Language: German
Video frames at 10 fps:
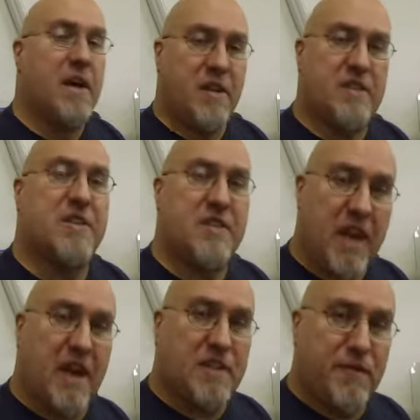Das ist der
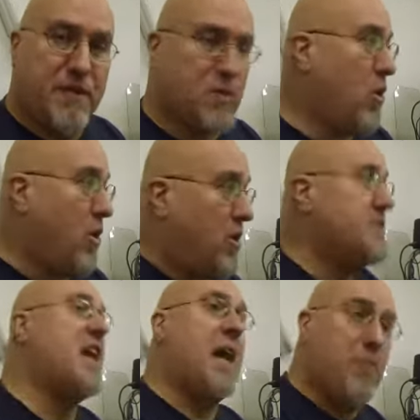erste Versuch und
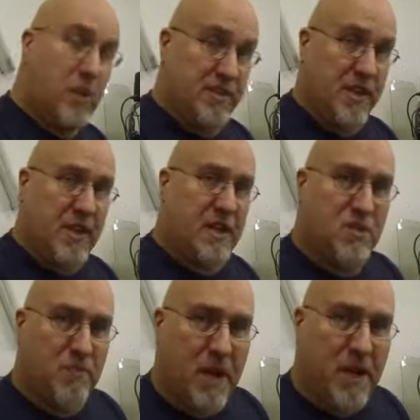sie haben noch 10 Jahre
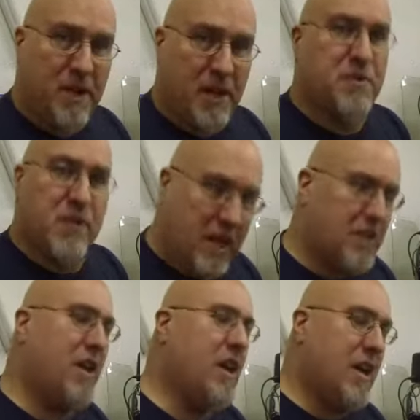zu machen. Also
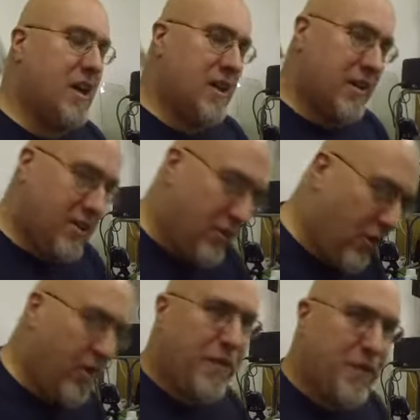jeder
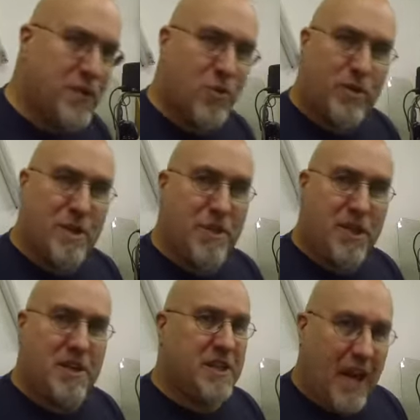neue Versuch, der
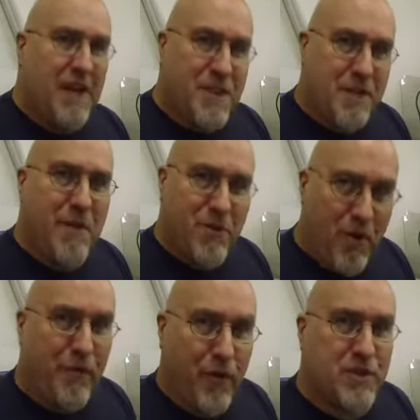beginnt, kann immer
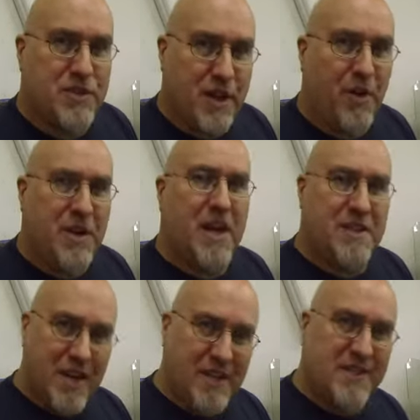nur First Down
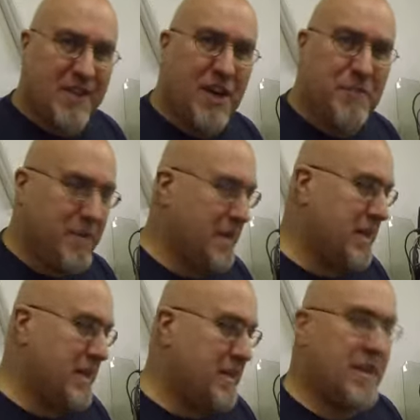and 10 sein.
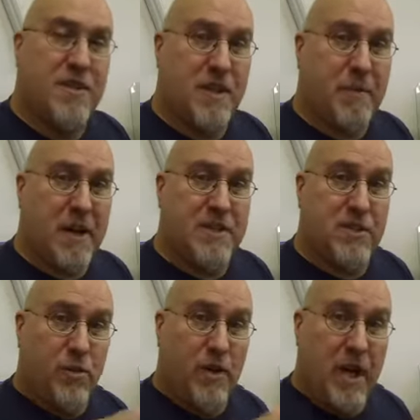Da seht ihr meistens
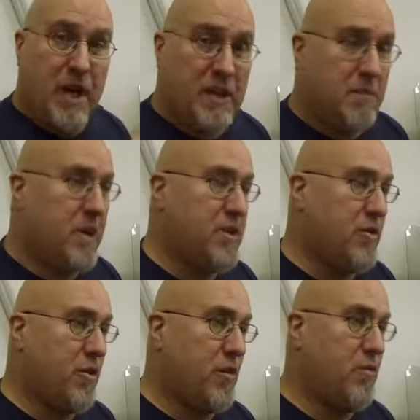unten eingeblendet
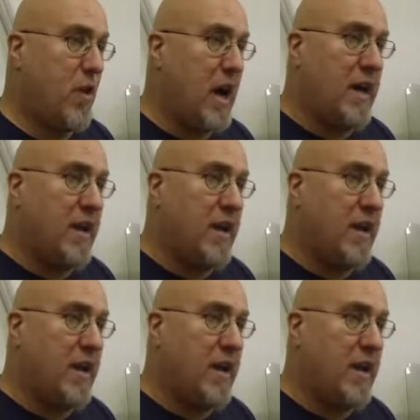irgendwo